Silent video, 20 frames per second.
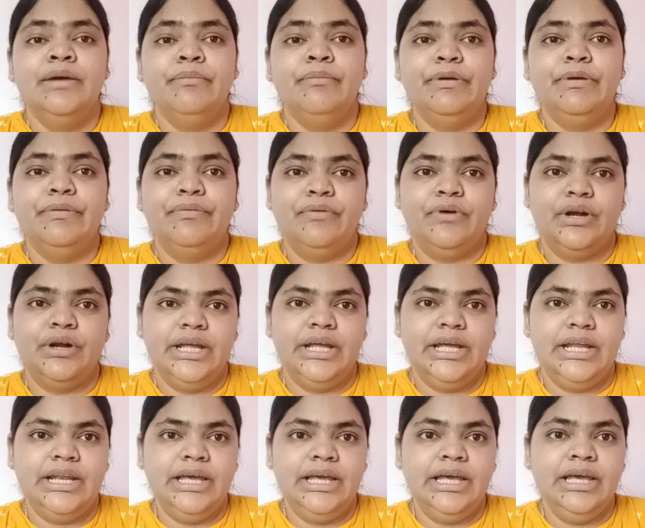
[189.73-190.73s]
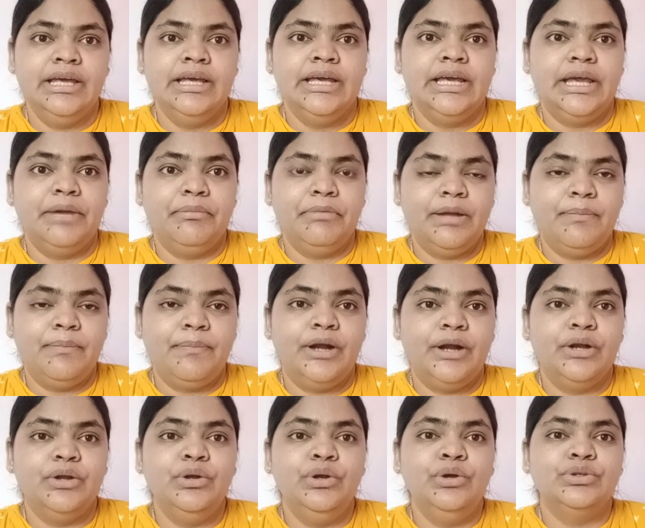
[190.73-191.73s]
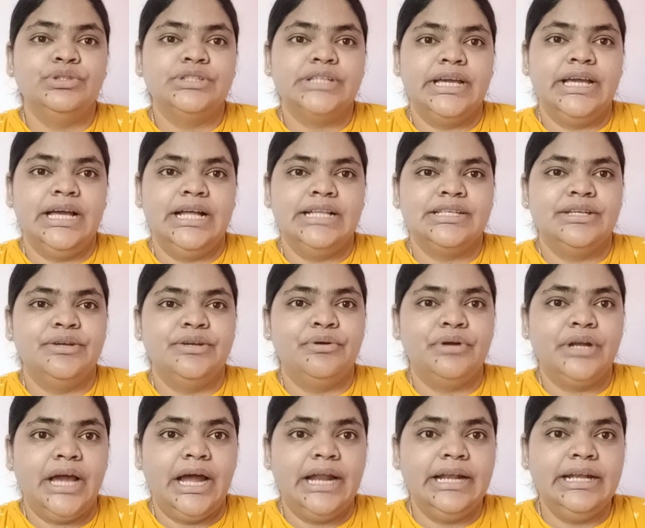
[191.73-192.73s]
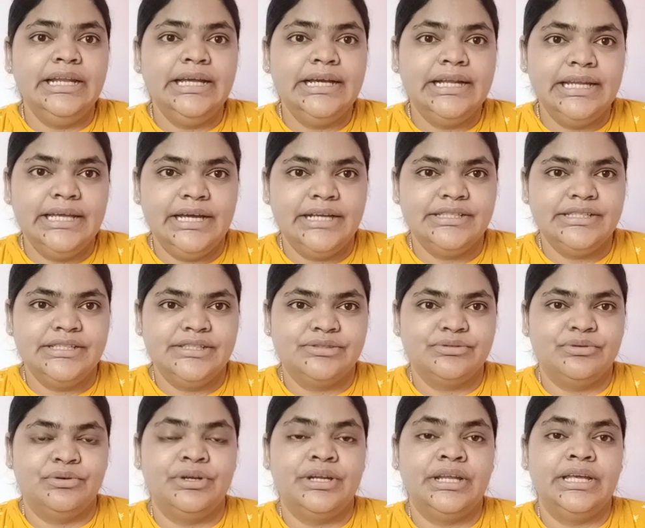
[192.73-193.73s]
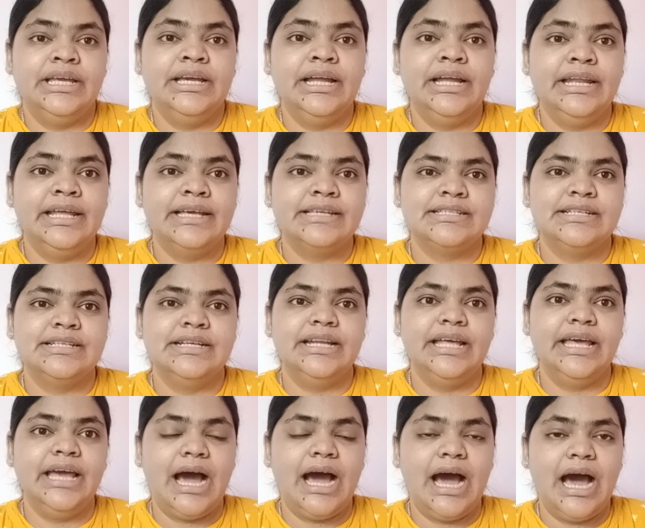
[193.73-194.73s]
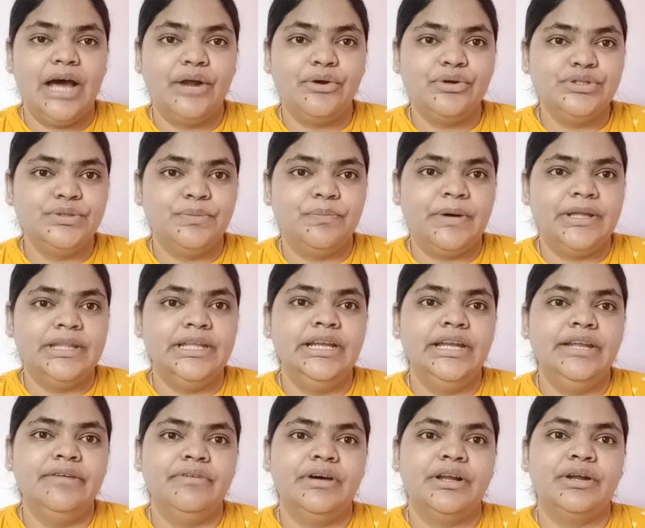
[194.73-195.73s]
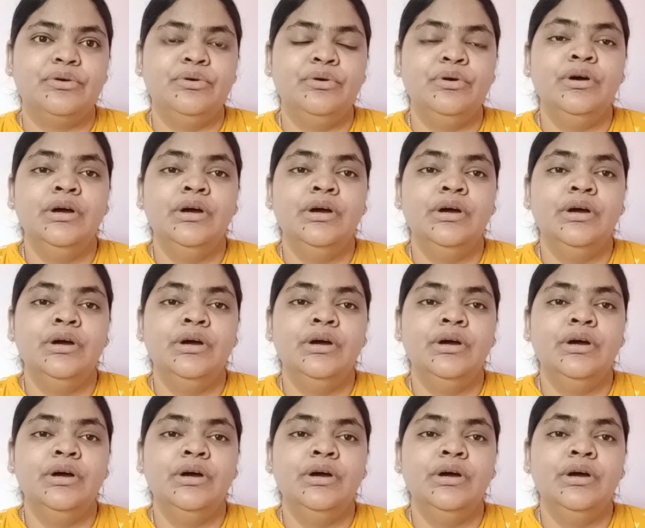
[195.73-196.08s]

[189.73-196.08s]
బిఫోర్ డేనే ఏమైనా పనులు చేయాల్సినవి ఉంటే అన్నీ క్లియర్ చేసుకోండి ఇక నెక్స్ట్ డే ఆ రోజు పదింటి వరకు